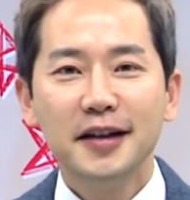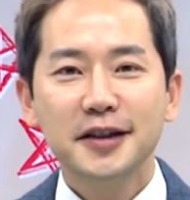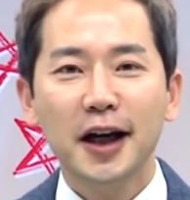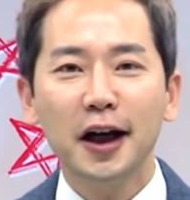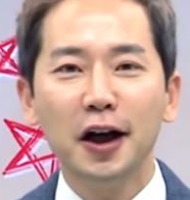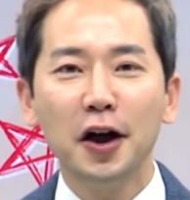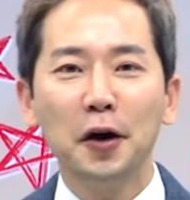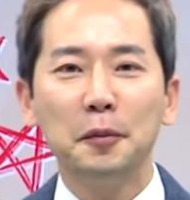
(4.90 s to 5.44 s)

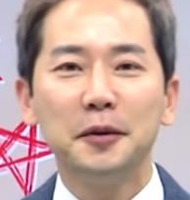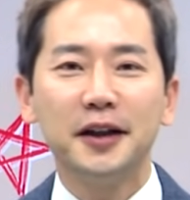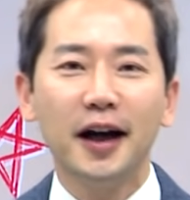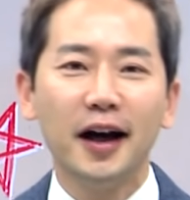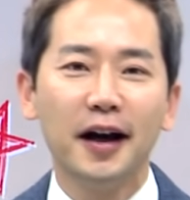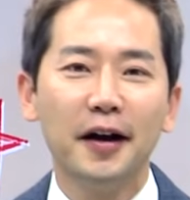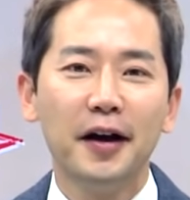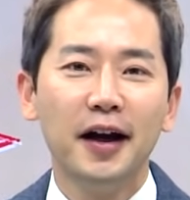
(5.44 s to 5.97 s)
책길령입니다
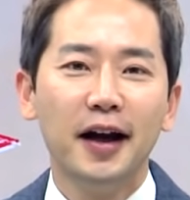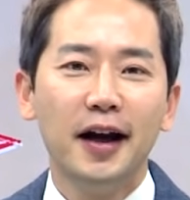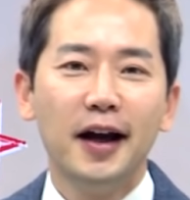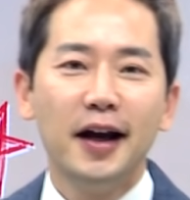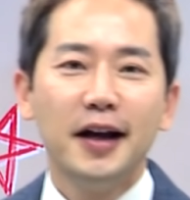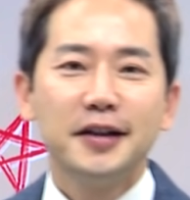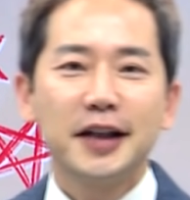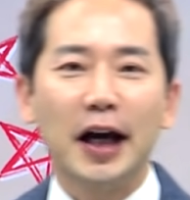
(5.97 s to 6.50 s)

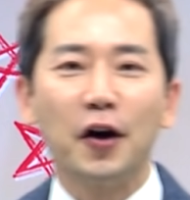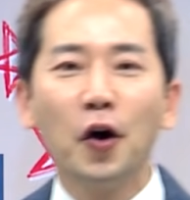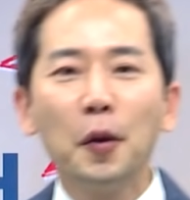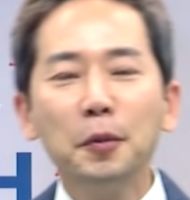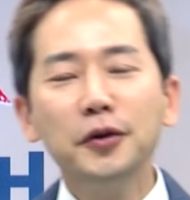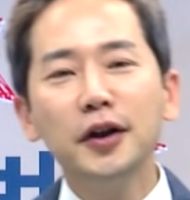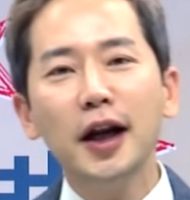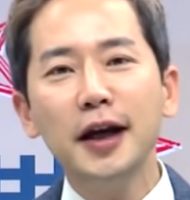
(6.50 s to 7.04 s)
자,
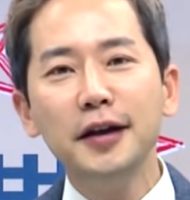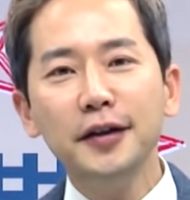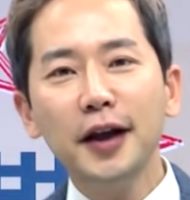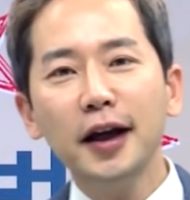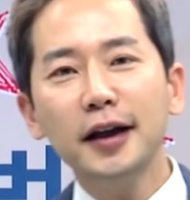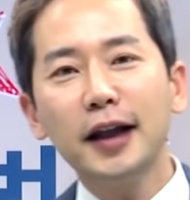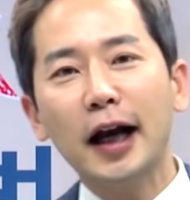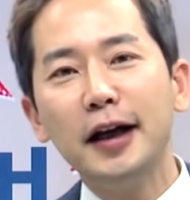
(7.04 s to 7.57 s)
여러분들의
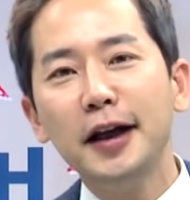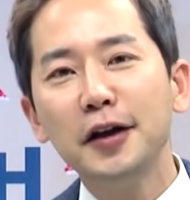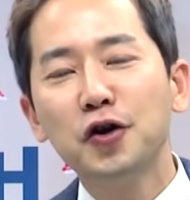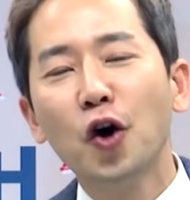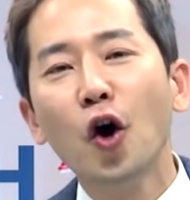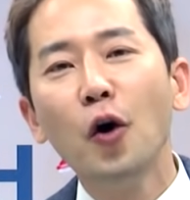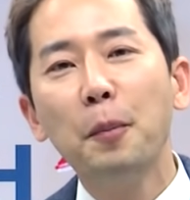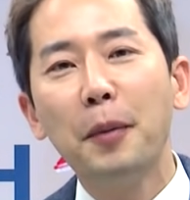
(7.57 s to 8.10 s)
인생이 달린
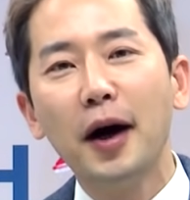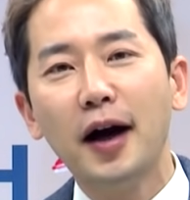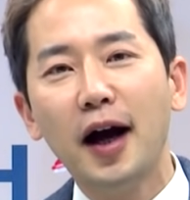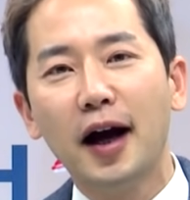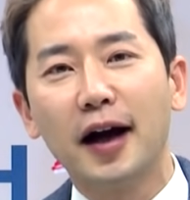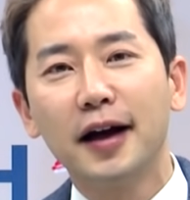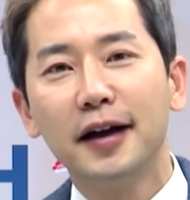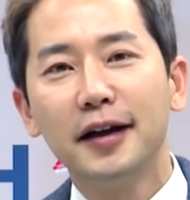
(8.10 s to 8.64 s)

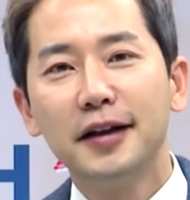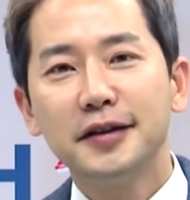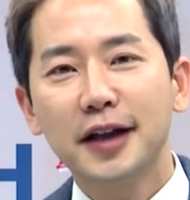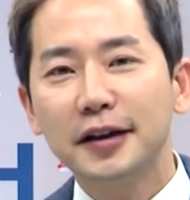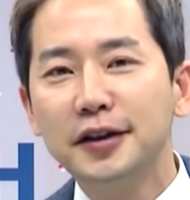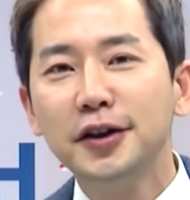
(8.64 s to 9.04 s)
겨울방학 자,